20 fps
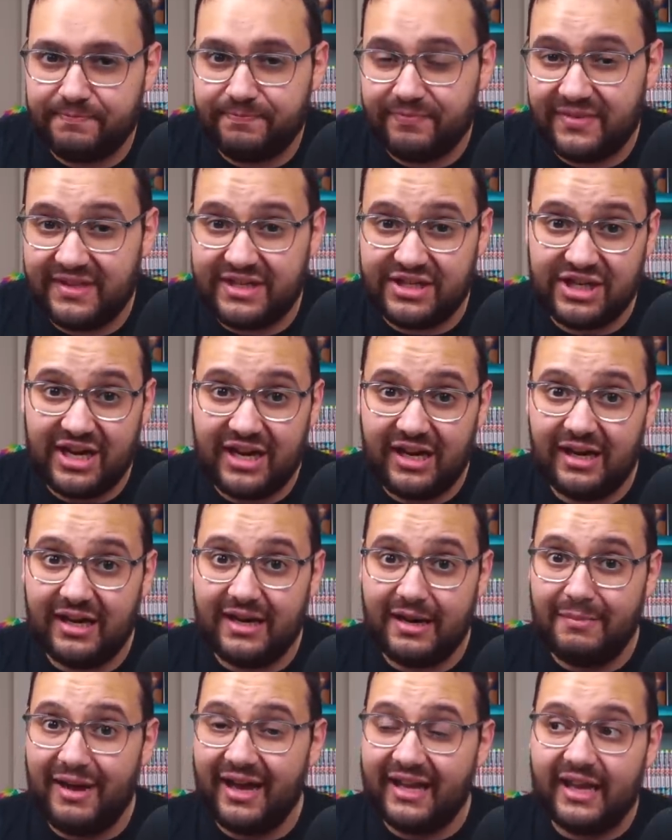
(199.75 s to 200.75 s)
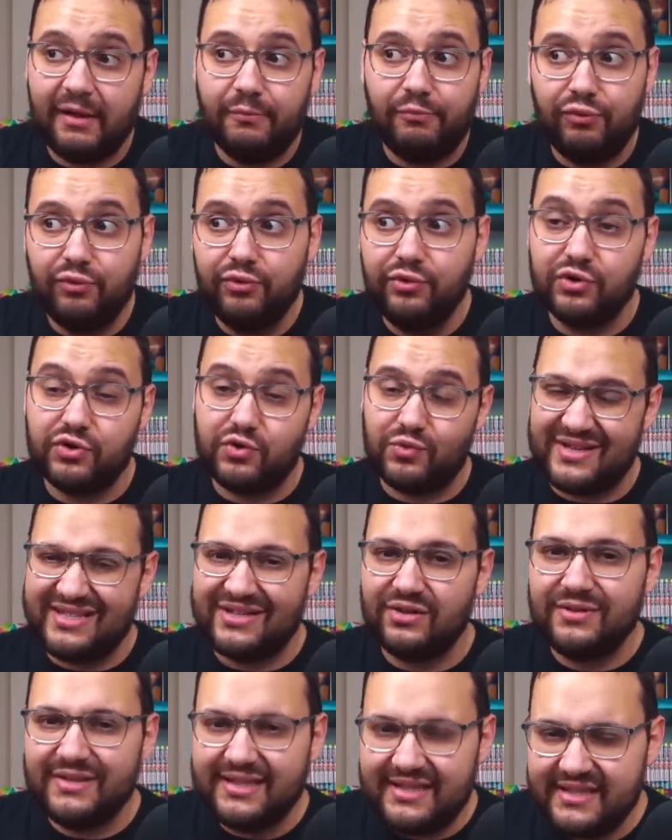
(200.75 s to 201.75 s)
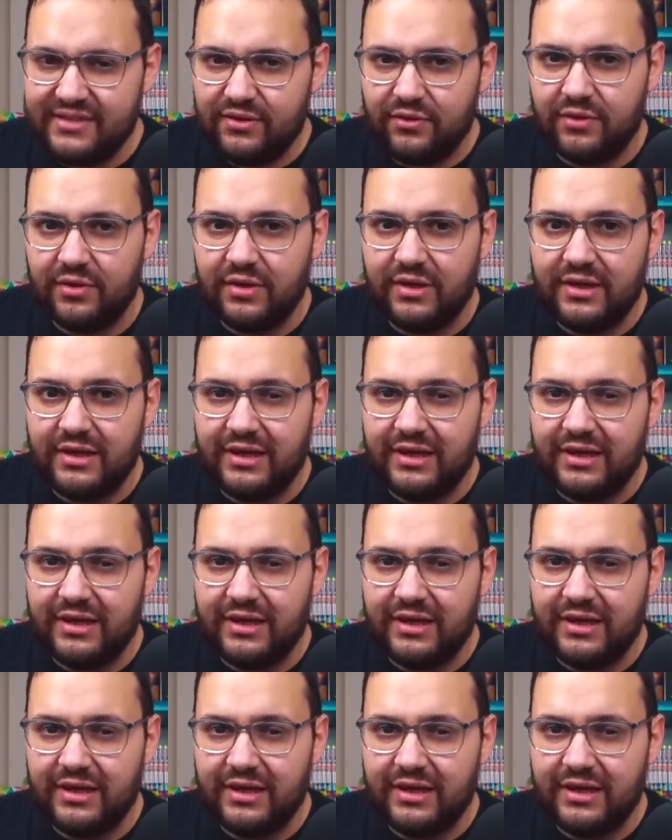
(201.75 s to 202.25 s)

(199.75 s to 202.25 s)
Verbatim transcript: Déjà, la marque a plus de 70 ans.